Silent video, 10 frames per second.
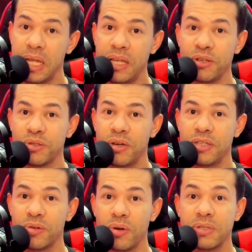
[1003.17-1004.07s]
E os dois
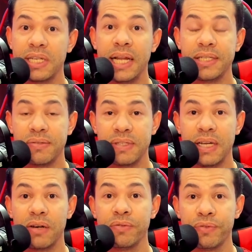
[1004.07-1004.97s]
gols que eles
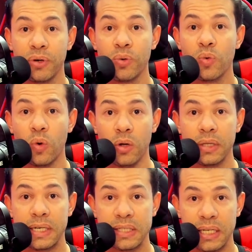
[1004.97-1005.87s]
fizeram foram
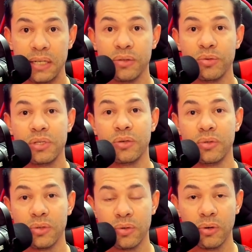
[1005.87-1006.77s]
contras, né? O
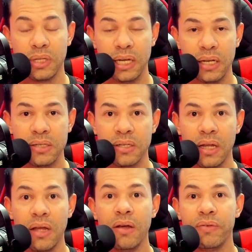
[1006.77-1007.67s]
segundo gol deles
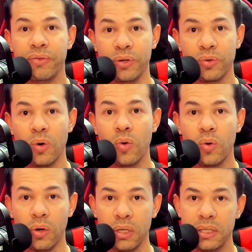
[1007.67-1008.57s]
foi um gol
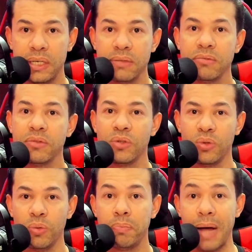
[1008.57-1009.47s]
contra
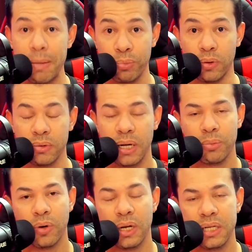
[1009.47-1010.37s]
do Pablo. A
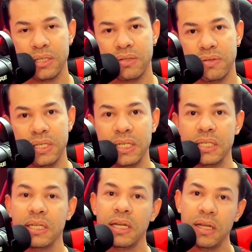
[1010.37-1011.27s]
bola desvia,
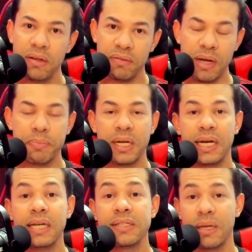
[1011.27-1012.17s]
vai
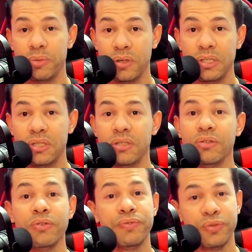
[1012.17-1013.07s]
parar, sabe onde?
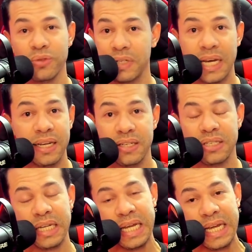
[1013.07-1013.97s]
No fundo da rede,
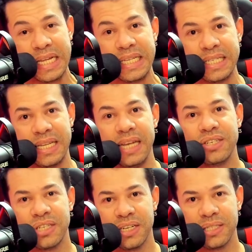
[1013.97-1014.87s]
sem
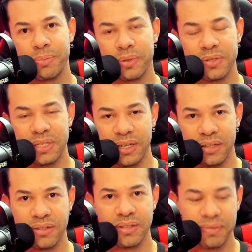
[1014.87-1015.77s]
chance para o
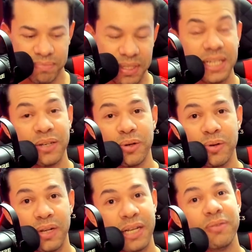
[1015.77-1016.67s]
Santos. Enganou o
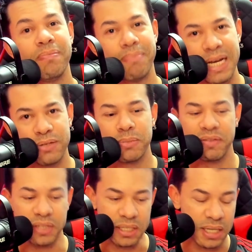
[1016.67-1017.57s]
goleiro mais uma
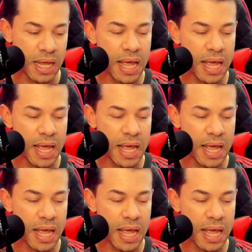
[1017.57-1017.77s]
vez.